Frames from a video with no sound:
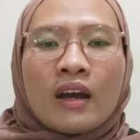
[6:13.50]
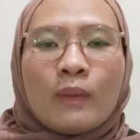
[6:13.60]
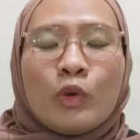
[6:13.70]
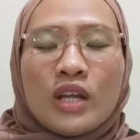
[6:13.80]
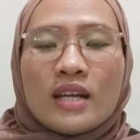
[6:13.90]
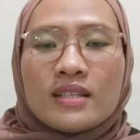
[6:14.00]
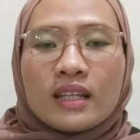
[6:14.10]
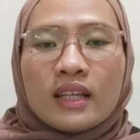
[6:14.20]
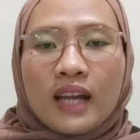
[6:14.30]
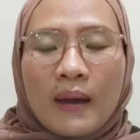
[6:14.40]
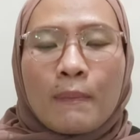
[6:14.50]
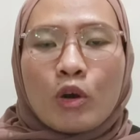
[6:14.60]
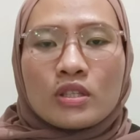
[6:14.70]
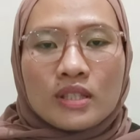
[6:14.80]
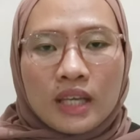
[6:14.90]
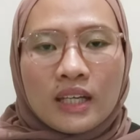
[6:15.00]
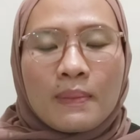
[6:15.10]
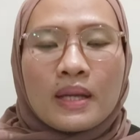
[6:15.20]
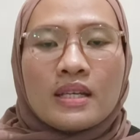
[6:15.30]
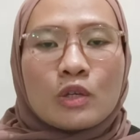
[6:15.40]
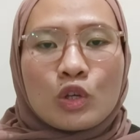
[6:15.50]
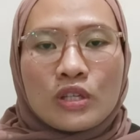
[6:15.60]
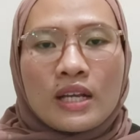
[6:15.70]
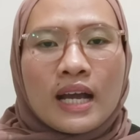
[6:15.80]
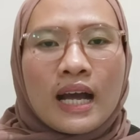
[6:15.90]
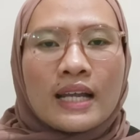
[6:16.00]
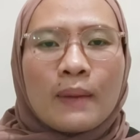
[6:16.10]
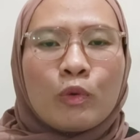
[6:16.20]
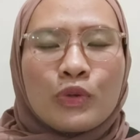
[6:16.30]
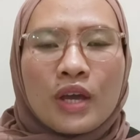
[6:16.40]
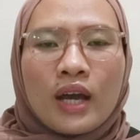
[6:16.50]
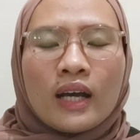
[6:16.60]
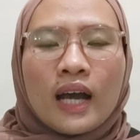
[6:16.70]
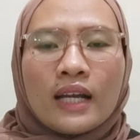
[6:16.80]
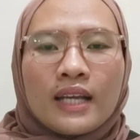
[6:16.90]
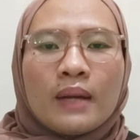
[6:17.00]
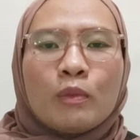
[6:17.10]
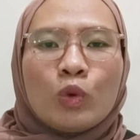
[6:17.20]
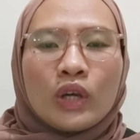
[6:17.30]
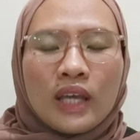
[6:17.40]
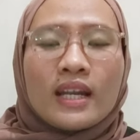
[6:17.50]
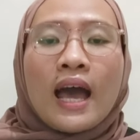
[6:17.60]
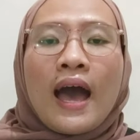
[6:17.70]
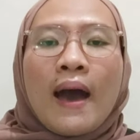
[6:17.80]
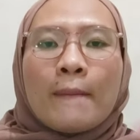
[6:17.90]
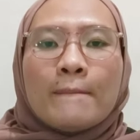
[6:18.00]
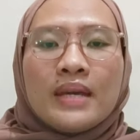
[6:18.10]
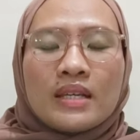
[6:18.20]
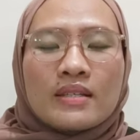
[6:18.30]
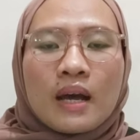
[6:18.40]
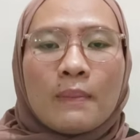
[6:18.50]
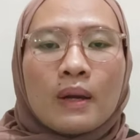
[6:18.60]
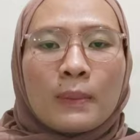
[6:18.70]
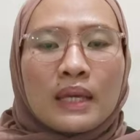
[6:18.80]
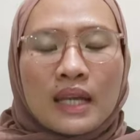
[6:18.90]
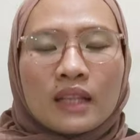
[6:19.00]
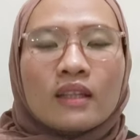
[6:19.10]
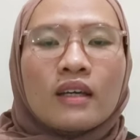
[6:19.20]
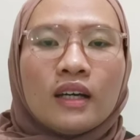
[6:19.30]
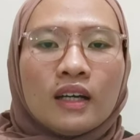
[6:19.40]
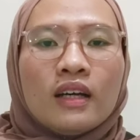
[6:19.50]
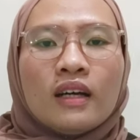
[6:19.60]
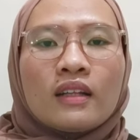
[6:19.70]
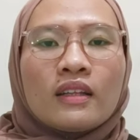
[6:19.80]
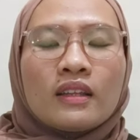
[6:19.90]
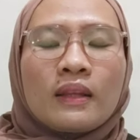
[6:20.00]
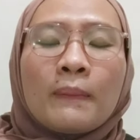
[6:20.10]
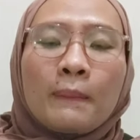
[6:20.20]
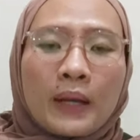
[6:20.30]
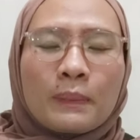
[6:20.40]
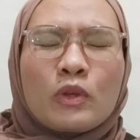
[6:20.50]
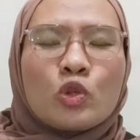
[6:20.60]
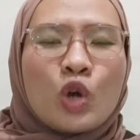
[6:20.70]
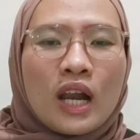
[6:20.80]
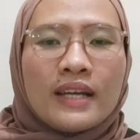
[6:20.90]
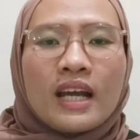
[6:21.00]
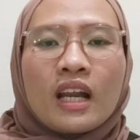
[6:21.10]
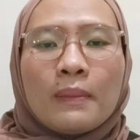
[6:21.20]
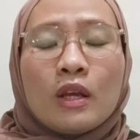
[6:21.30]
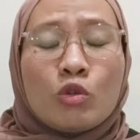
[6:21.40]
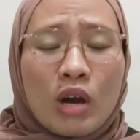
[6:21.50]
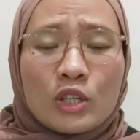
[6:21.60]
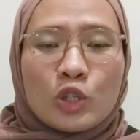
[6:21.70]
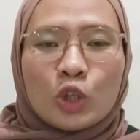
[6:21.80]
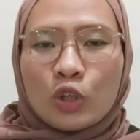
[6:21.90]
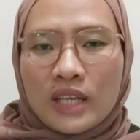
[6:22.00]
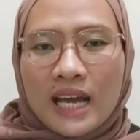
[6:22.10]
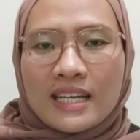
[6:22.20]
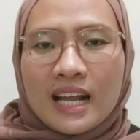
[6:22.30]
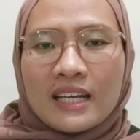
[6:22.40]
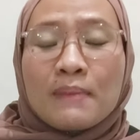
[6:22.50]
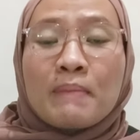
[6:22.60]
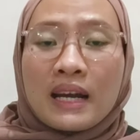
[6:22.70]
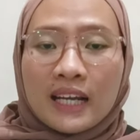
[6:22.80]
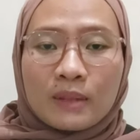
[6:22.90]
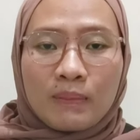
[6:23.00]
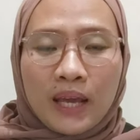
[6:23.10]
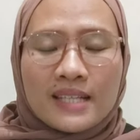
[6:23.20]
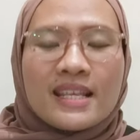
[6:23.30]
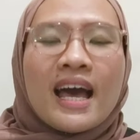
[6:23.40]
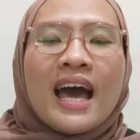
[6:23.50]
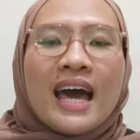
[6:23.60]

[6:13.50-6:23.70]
Kemudian setelah posting di media sosial yang kalian punya, kalian mungkin bisa berminat ke tempat penjualan yang lebih luas. Contohnya adalah di marketplace.